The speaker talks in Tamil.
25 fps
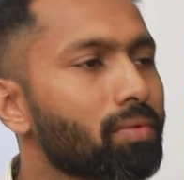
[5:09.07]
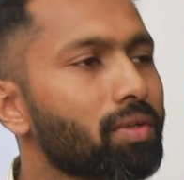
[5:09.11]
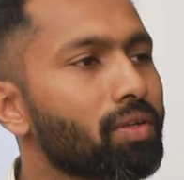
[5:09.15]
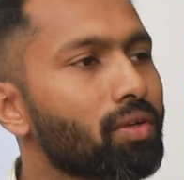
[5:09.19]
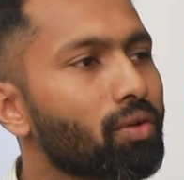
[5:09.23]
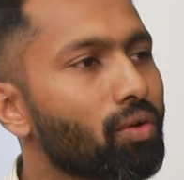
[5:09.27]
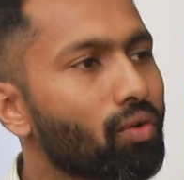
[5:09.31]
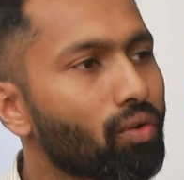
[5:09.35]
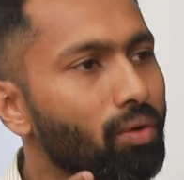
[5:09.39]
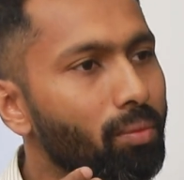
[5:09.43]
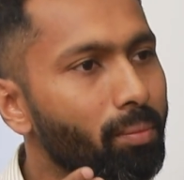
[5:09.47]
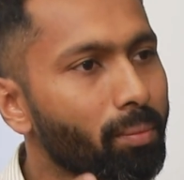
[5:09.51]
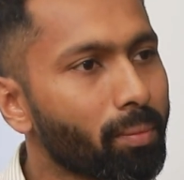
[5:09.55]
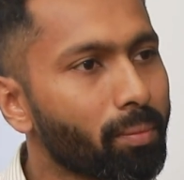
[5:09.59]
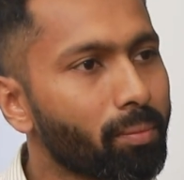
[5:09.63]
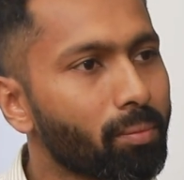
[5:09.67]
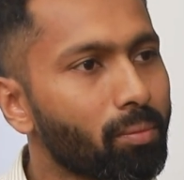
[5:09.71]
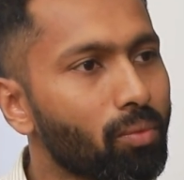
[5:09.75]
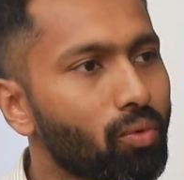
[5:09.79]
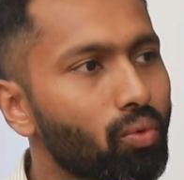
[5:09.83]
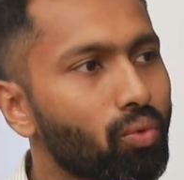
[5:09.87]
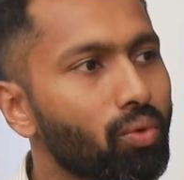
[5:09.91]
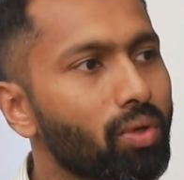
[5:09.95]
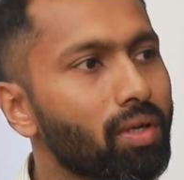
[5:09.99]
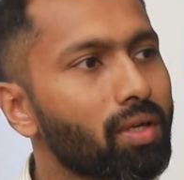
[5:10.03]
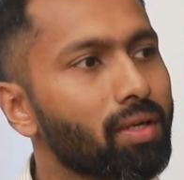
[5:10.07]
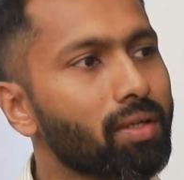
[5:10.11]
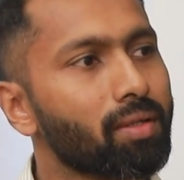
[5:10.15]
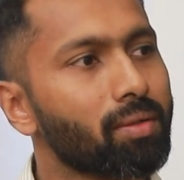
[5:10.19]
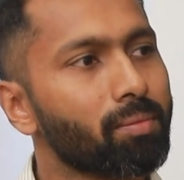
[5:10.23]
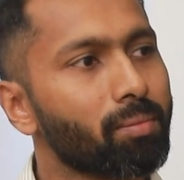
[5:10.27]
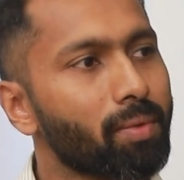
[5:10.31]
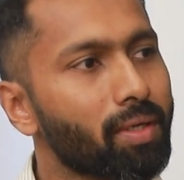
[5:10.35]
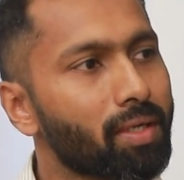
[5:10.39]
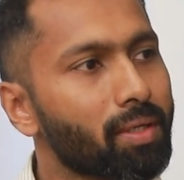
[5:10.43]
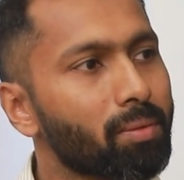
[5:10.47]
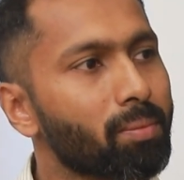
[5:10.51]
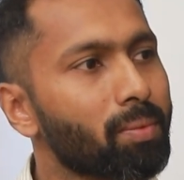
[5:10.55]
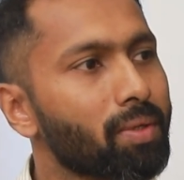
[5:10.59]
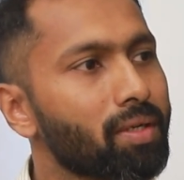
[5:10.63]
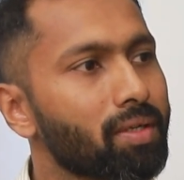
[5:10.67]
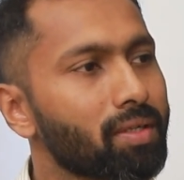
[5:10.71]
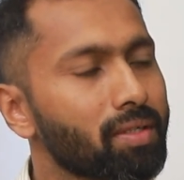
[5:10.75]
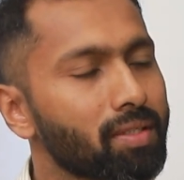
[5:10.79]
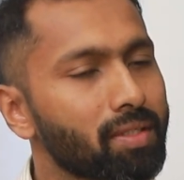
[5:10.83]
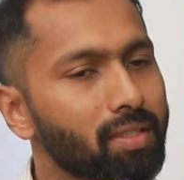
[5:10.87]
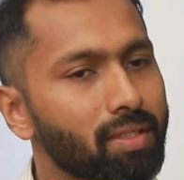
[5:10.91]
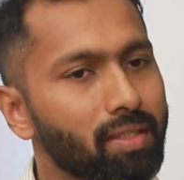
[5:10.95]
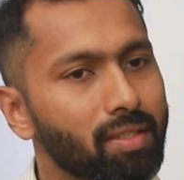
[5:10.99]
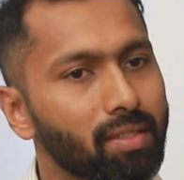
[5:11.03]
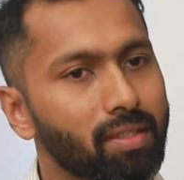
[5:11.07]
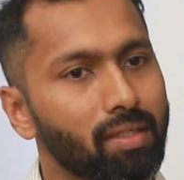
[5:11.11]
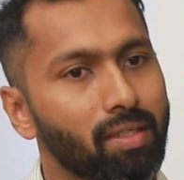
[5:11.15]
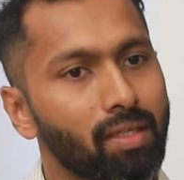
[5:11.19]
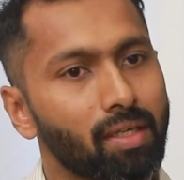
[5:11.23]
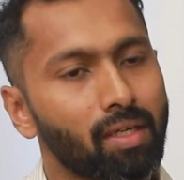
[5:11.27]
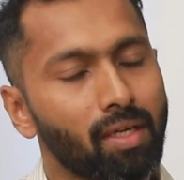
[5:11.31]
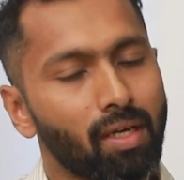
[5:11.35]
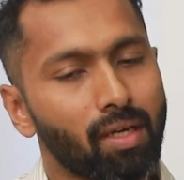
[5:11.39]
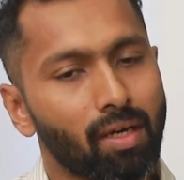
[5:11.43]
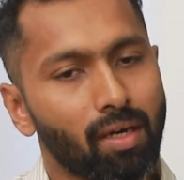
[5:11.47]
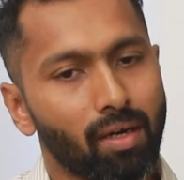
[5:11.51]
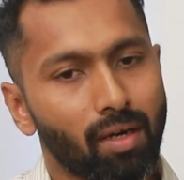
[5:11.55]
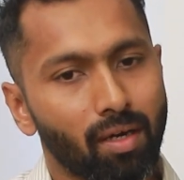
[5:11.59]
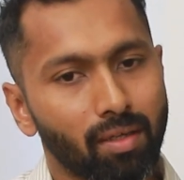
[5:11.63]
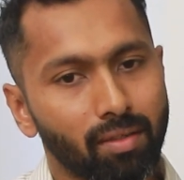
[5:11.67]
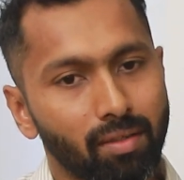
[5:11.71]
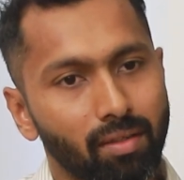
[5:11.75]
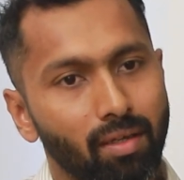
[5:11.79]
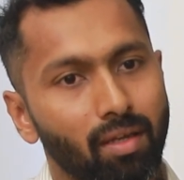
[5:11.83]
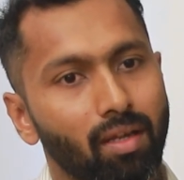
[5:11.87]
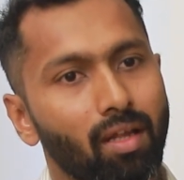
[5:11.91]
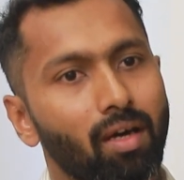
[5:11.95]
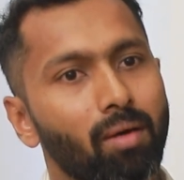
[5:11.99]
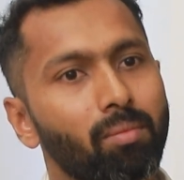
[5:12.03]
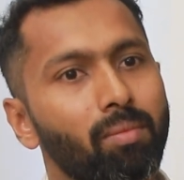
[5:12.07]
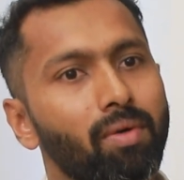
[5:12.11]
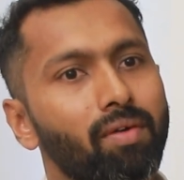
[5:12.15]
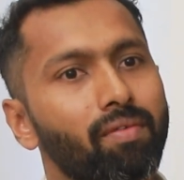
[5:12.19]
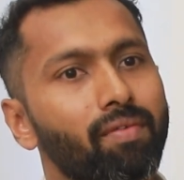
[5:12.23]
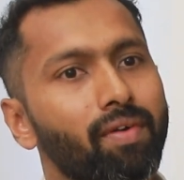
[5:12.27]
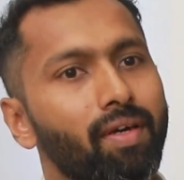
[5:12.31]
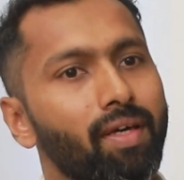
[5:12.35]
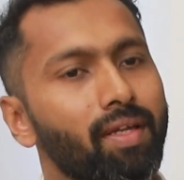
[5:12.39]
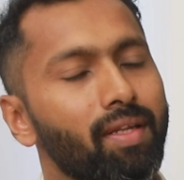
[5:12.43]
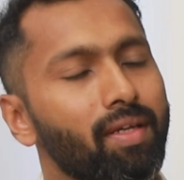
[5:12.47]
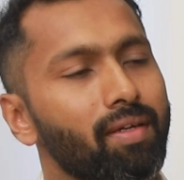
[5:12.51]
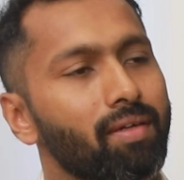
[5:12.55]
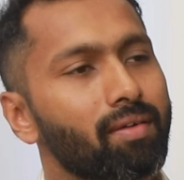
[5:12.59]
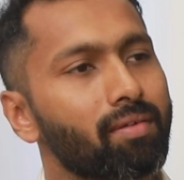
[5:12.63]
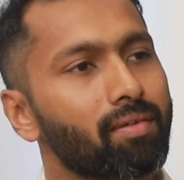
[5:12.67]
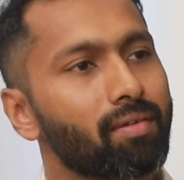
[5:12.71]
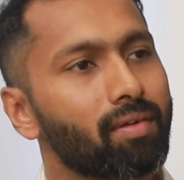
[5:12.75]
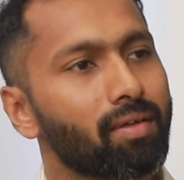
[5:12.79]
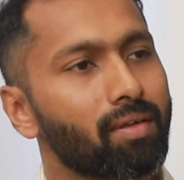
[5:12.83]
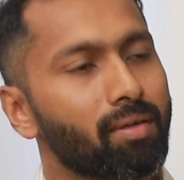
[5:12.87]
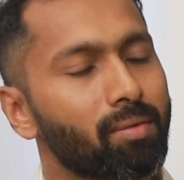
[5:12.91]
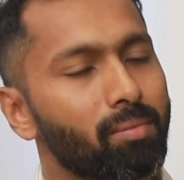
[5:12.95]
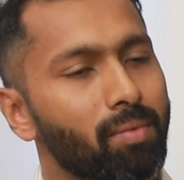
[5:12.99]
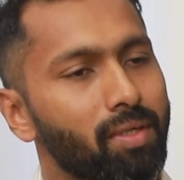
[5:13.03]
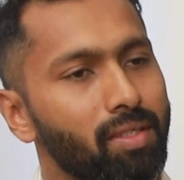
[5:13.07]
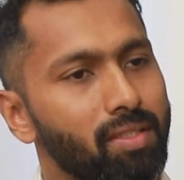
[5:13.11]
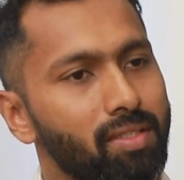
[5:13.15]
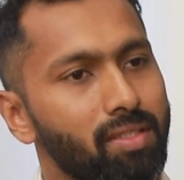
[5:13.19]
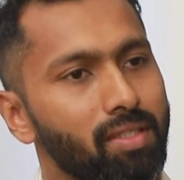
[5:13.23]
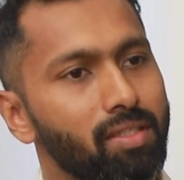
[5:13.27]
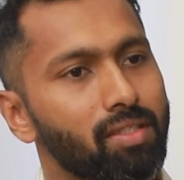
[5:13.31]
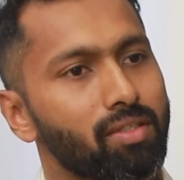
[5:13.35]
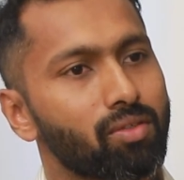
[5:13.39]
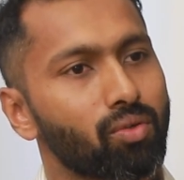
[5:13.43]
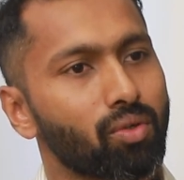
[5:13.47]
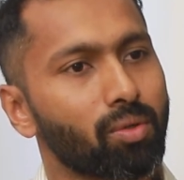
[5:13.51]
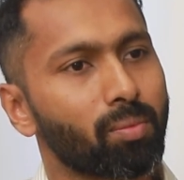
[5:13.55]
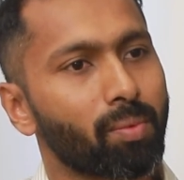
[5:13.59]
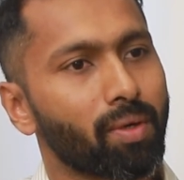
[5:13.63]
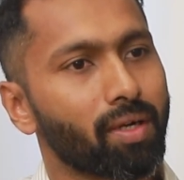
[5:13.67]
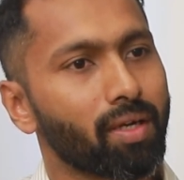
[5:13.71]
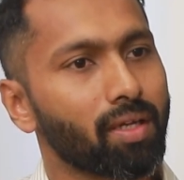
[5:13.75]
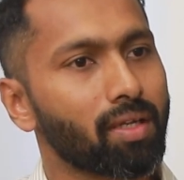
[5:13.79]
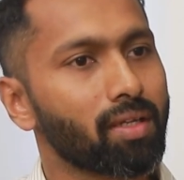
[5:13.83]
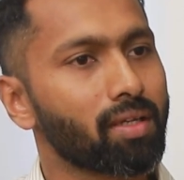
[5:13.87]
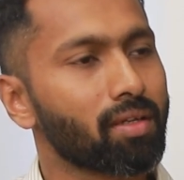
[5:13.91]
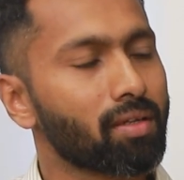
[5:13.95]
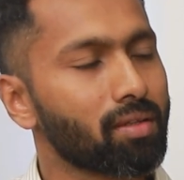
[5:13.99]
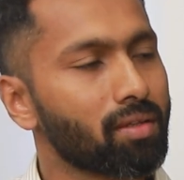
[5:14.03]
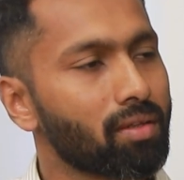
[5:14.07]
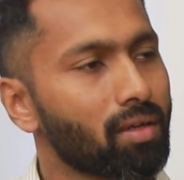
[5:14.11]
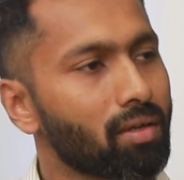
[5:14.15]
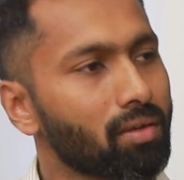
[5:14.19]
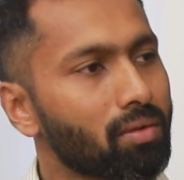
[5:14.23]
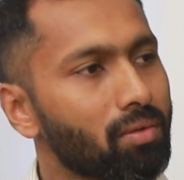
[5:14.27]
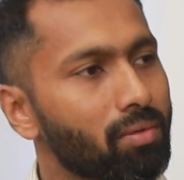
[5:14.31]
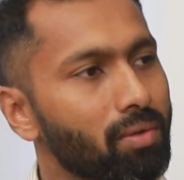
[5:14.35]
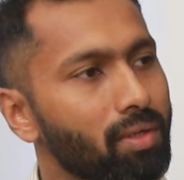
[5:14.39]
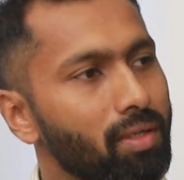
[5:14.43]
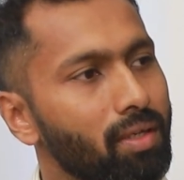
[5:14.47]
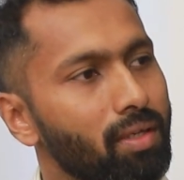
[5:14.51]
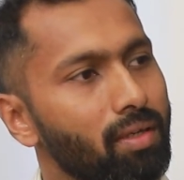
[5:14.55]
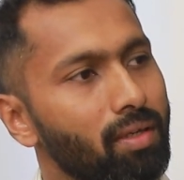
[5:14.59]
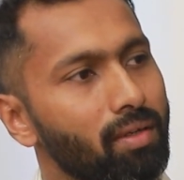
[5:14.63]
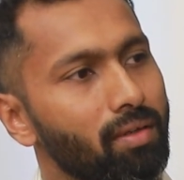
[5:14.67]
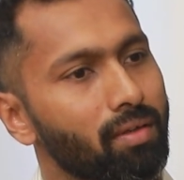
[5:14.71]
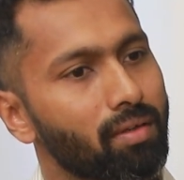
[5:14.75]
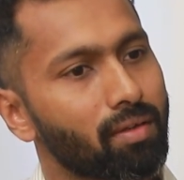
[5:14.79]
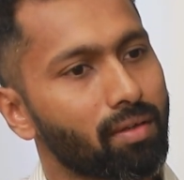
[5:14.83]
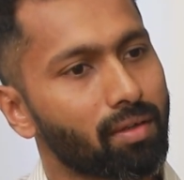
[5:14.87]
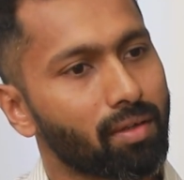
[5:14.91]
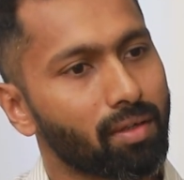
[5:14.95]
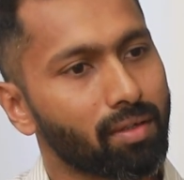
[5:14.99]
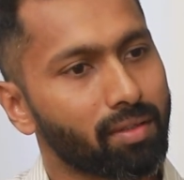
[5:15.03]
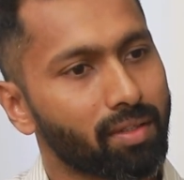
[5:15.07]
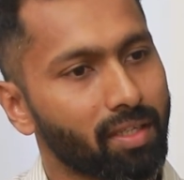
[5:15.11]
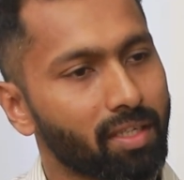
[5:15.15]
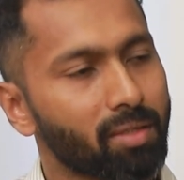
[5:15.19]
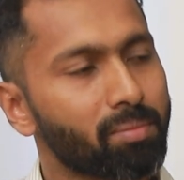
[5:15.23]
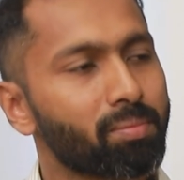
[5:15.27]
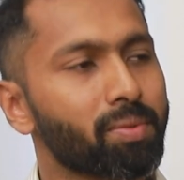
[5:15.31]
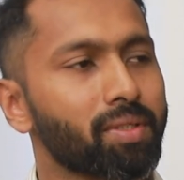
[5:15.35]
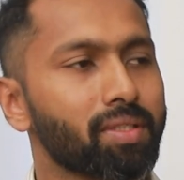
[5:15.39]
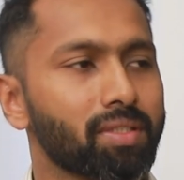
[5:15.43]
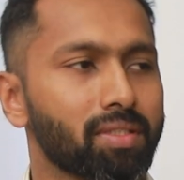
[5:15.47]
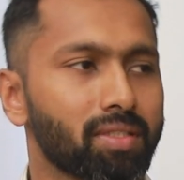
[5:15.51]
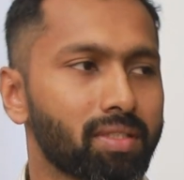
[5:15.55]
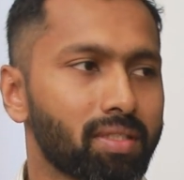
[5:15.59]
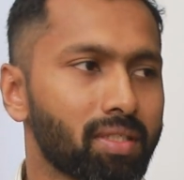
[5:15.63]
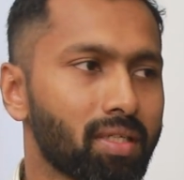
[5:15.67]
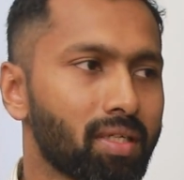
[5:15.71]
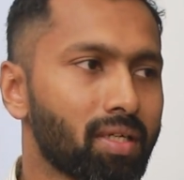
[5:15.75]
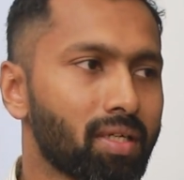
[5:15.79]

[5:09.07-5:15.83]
இன்னும் மூடில் பெட்டர் பண்ணுறதுக்கு அது இல்லாமல் வேறு மெடிசன்ஸ் ஒரு வகையில் இருந்தால் கூட தெரப்பீஸ்